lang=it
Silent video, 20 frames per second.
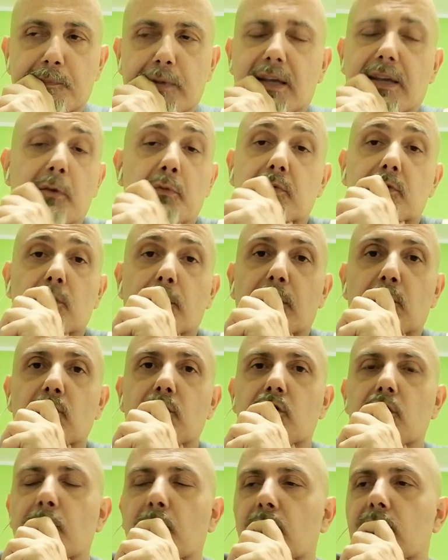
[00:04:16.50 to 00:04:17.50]
perché insomma
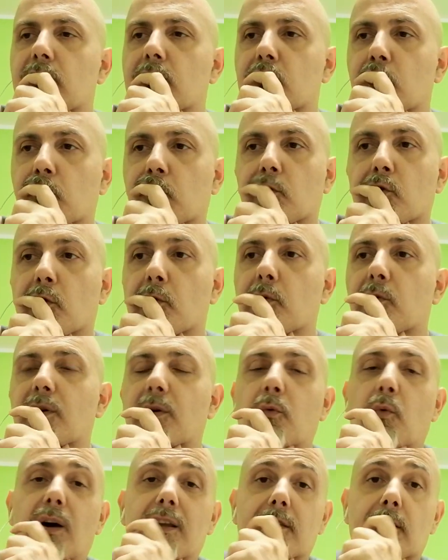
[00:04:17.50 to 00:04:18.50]
11 punti sotto,
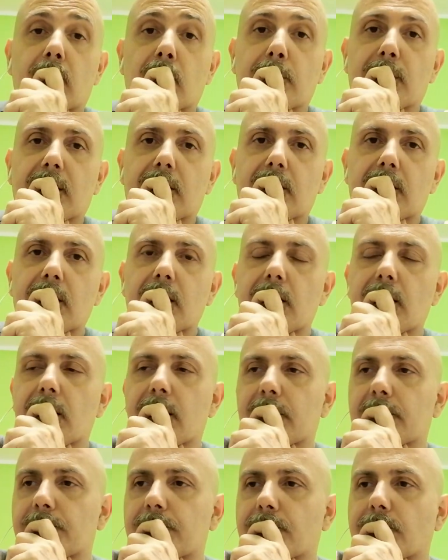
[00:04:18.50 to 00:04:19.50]
comunque 4
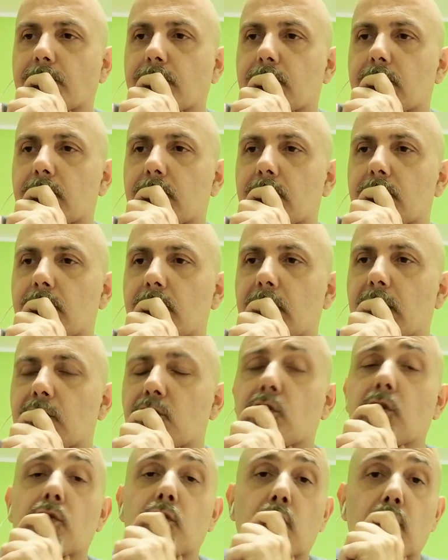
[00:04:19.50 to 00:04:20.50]
partite,
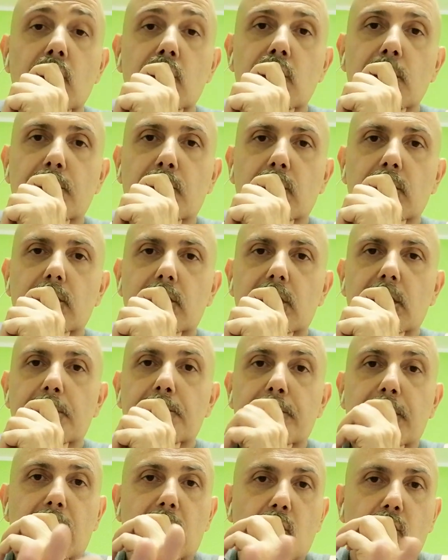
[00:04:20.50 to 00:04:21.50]
sono 12 punti,
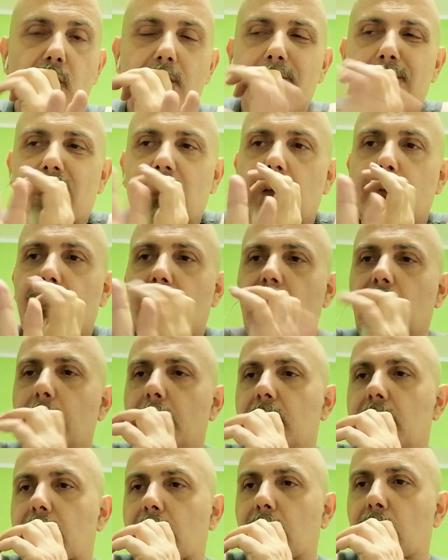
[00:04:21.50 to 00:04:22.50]
per cui
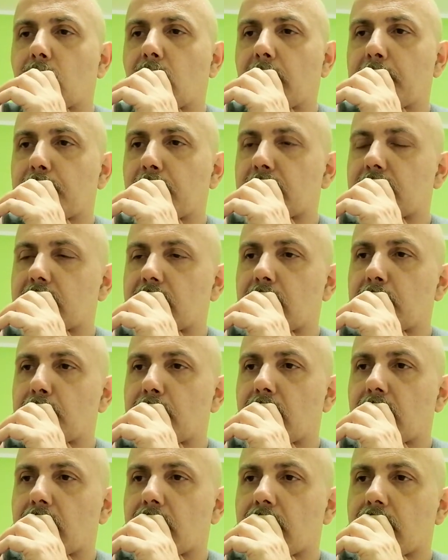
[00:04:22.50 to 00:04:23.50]
matematicamente ancora è
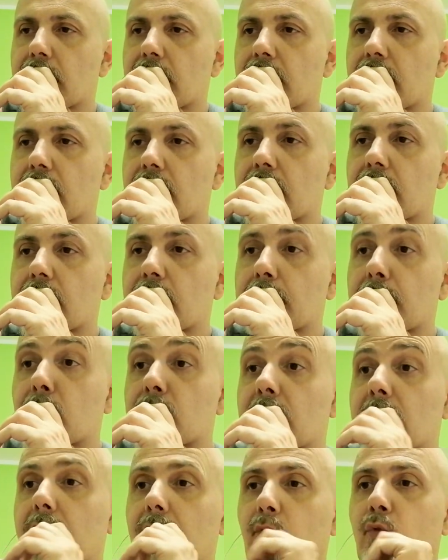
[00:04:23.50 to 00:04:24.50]
possibile, però
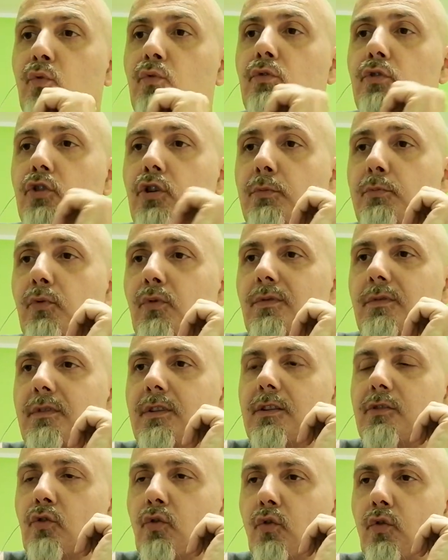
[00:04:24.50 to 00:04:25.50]
certo 11
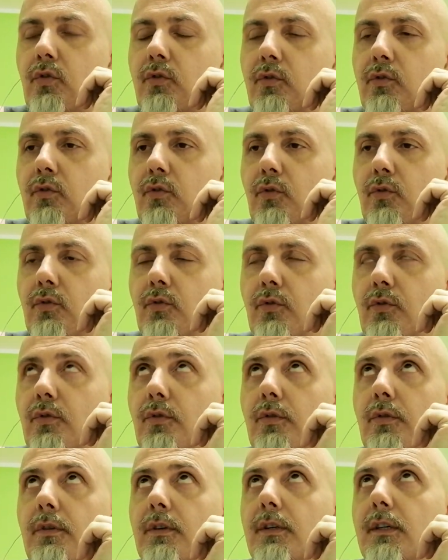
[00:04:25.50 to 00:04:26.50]
punti
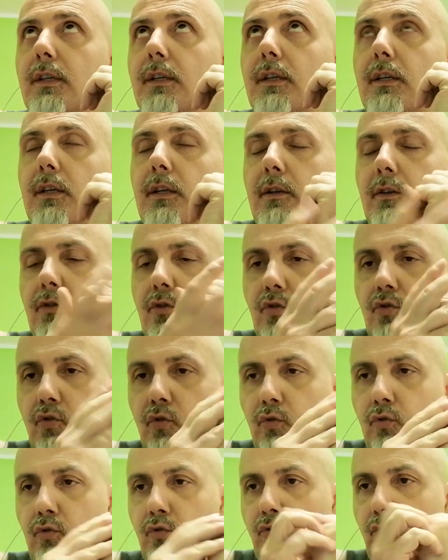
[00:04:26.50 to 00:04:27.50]
sotto,
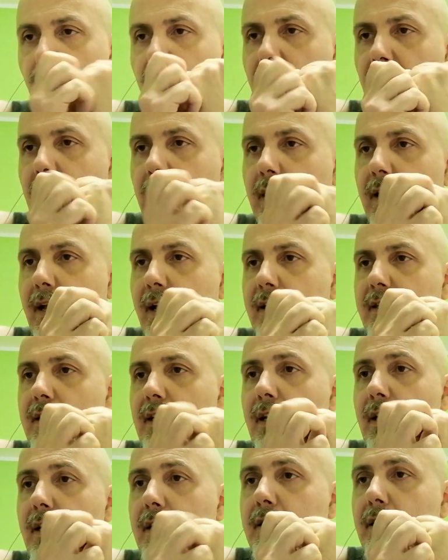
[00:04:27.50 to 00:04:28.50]
sotto in
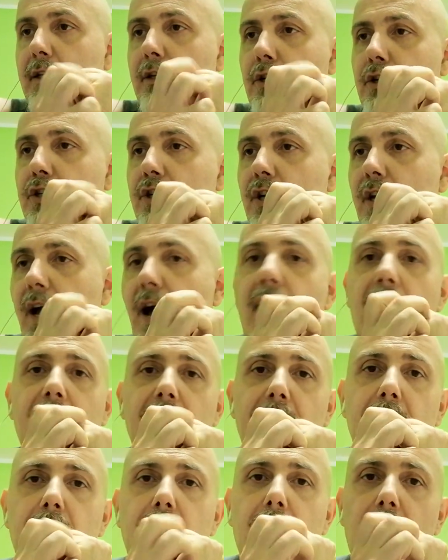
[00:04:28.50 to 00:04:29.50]
inglese si dice
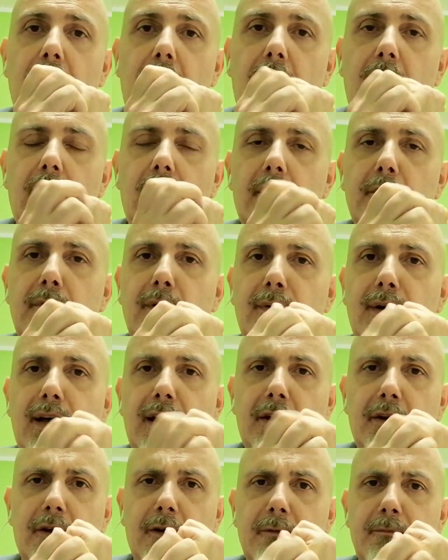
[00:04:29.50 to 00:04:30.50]
under, mi
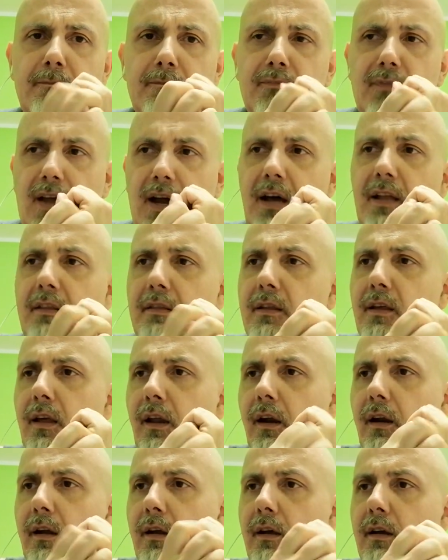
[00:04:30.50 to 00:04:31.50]
pare no?
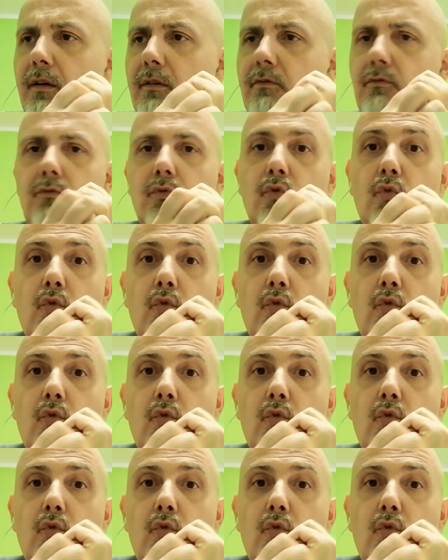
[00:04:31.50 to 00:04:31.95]
Under,